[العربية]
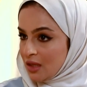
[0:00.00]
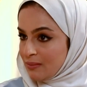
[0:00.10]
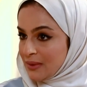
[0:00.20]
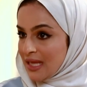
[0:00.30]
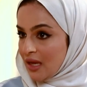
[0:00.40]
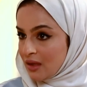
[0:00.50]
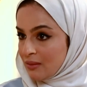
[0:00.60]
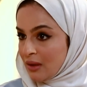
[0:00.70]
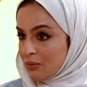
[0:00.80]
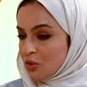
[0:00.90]
البدايه
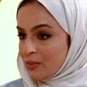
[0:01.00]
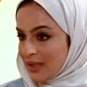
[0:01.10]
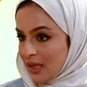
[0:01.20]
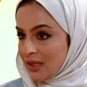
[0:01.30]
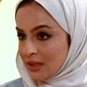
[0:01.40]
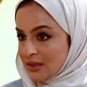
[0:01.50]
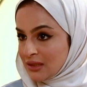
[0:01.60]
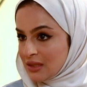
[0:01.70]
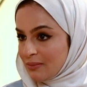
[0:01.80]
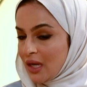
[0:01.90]
الامور البدائيه اللي
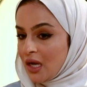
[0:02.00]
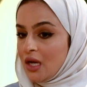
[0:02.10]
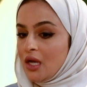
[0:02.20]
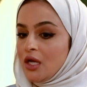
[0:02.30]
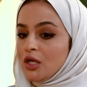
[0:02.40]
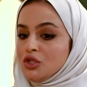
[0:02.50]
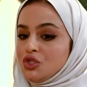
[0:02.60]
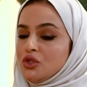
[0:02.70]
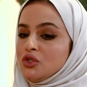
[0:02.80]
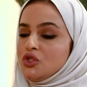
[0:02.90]
تحصل معه
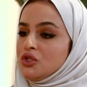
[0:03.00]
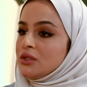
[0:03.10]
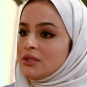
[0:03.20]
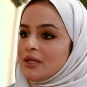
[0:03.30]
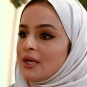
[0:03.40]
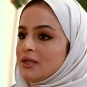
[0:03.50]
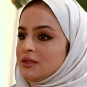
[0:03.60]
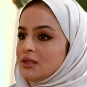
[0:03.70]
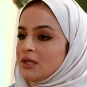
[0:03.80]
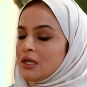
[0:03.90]
شنو شنو طريقه
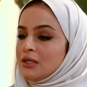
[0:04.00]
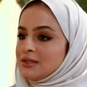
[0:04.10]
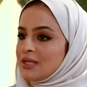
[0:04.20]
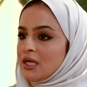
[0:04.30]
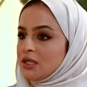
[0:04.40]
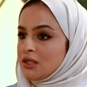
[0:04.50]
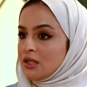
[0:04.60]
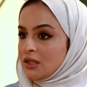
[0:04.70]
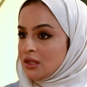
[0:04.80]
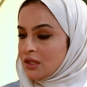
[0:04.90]
اخصائي
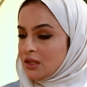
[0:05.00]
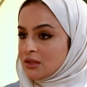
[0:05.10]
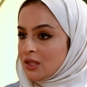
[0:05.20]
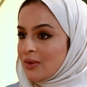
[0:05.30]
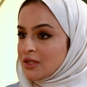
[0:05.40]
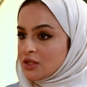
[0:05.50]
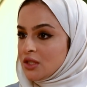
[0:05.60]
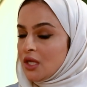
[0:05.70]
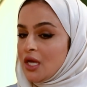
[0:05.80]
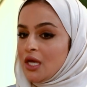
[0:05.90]

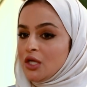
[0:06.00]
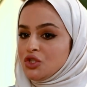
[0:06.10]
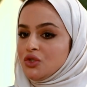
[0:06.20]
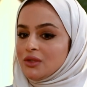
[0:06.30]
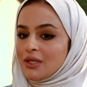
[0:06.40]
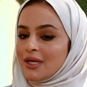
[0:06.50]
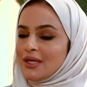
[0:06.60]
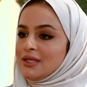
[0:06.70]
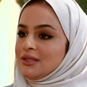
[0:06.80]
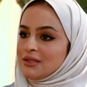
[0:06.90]
التواصل شنو الطريقه
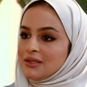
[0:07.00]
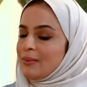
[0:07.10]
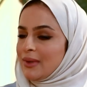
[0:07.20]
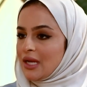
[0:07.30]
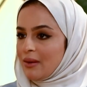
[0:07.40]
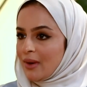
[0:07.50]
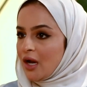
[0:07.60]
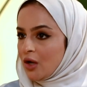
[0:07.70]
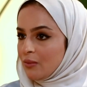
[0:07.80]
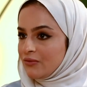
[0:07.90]
اللي انت تتبعينها
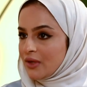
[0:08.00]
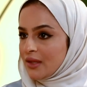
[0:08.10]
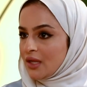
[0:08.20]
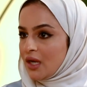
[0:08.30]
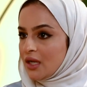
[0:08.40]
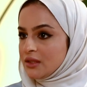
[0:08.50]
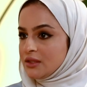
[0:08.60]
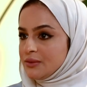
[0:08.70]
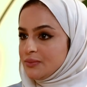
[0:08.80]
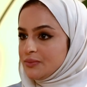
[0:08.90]
معاهم في هذه الحالات